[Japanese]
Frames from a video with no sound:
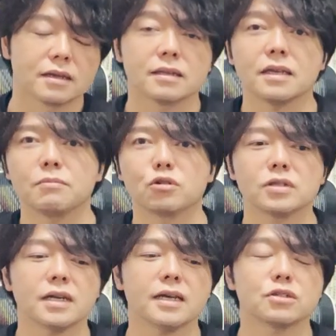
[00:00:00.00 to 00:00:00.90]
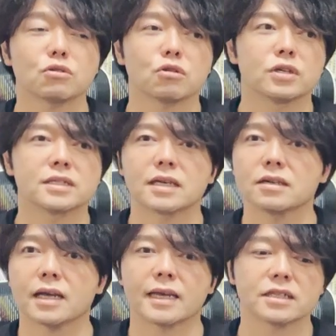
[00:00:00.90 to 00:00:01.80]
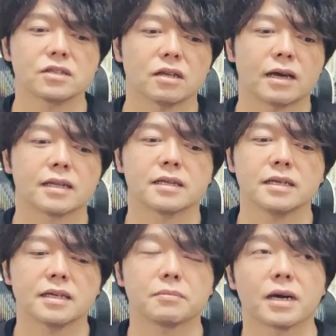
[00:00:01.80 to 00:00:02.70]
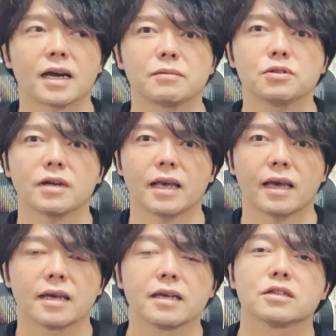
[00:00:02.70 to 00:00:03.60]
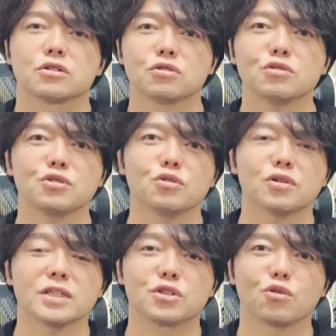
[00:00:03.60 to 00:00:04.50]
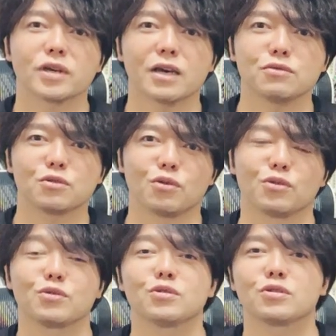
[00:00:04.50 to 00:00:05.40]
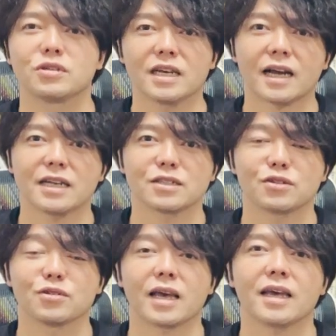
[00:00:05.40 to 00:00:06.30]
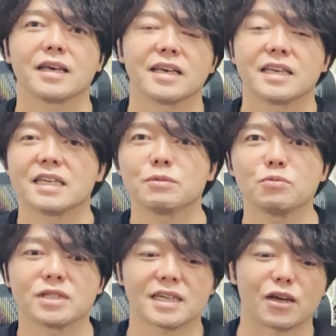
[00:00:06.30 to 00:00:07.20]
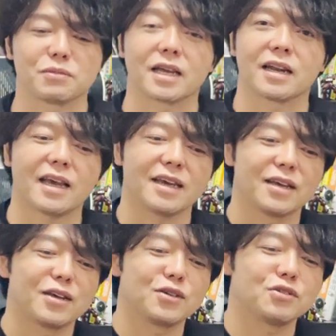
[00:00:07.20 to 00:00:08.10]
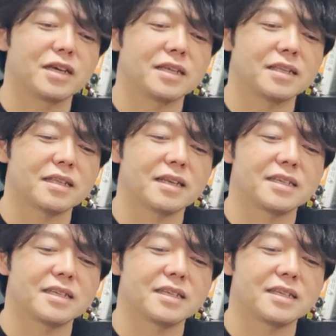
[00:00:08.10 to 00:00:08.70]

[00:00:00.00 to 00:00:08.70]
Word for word: で、僕がね、ちょっと5日ぐらい休んでる間に、まあ、株はね、順調に上下運動を繰り返すっていうね、芋虫かよみたいなね、上に行って